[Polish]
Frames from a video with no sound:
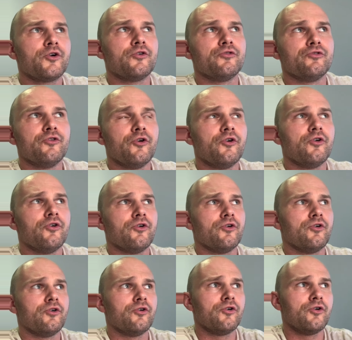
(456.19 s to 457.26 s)

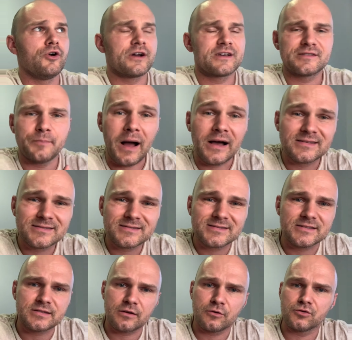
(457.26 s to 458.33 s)
do
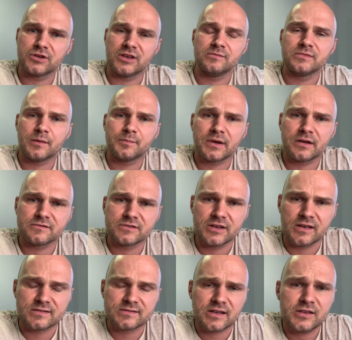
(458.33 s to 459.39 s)
ekspansji tego, kim naprawdę
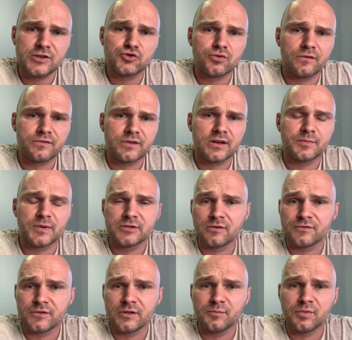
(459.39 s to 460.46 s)
jest. Taki człowiek,
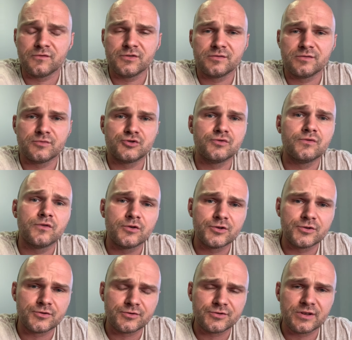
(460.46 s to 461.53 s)
pedofil, powinien być
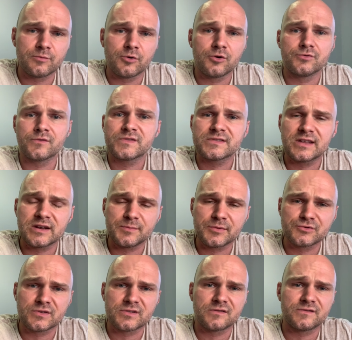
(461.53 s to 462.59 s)
uwolniony od demonów,
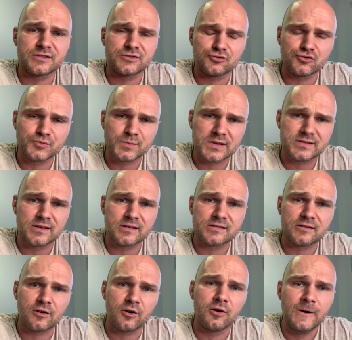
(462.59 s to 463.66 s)
sterapeutyzowany
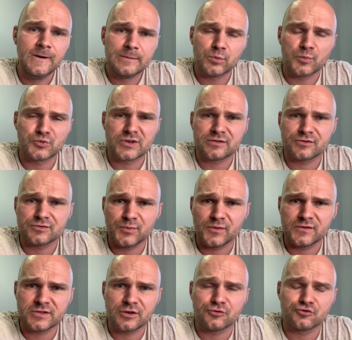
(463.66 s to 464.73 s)
duszpastersko poprzez
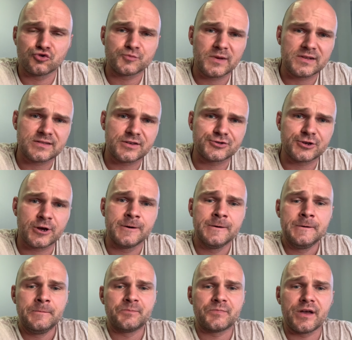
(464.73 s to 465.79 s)
odpowiedniego duszpasterza
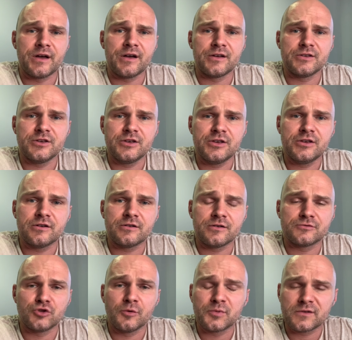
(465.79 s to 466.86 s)
e, i
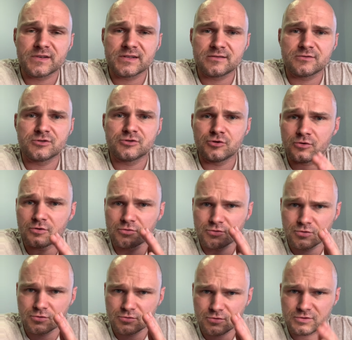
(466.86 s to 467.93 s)
e, doprowadzony do,
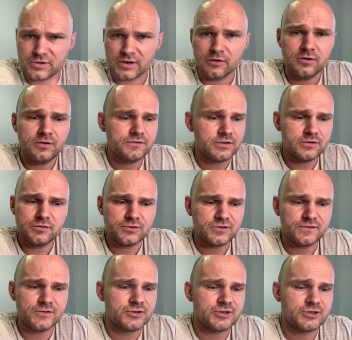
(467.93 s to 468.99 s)
do, do tego. I wtedy
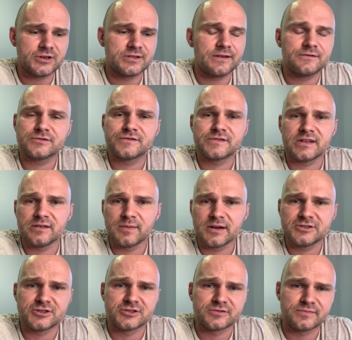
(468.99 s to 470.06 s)
oczywiście nawet w
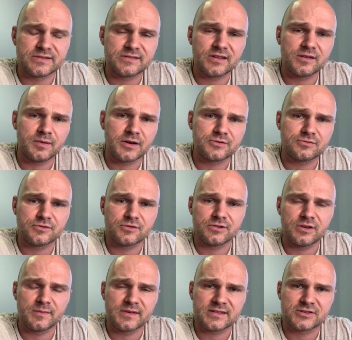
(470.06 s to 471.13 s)
celibacie czy bez celibatu to
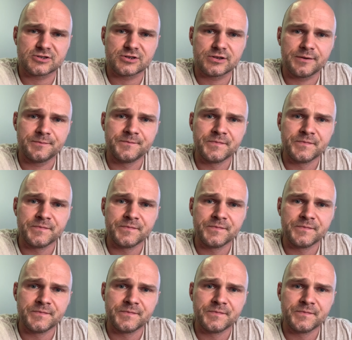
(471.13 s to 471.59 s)
nie ma znaczenia.